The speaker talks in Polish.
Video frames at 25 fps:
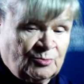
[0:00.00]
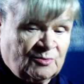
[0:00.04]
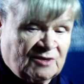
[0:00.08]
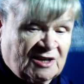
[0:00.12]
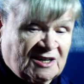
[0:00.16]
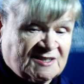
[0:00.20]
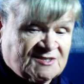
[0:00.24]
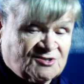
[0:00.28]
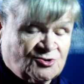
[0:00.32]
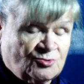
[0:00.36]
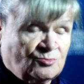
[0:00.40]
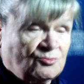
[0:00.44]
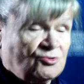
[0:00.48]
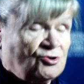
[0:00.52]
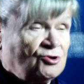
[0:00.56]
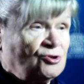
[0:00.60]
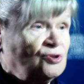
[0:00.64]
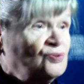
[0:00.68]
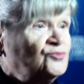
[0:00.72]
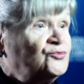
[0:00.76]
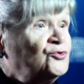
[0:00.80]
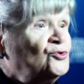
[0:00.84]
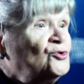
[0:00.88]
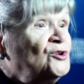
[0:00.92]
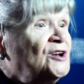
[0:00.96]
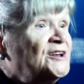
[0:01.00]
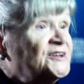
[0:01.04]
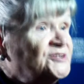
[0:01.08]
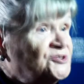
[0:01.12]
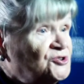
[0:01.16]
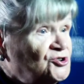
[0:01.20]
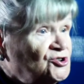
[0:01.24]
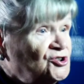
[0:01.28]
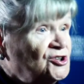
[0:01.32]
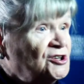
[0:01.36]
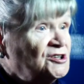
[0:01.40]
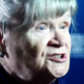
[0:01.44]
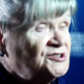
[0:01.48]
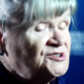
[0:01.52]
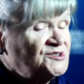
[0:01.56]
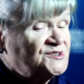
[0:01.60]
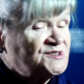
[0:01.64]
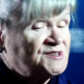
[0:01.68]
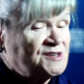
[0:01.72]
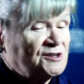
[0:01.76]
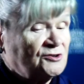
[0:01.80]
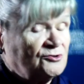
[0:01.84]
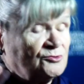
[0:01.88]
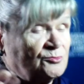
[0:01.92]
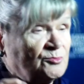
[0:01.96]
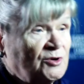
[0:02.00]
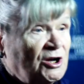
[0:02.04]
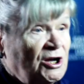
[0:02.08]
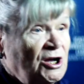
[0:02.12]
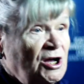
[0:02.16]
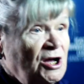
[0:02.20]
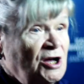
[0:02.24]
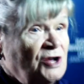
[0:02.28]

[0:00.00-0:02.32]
gimnazjum i dwuletnie liceum.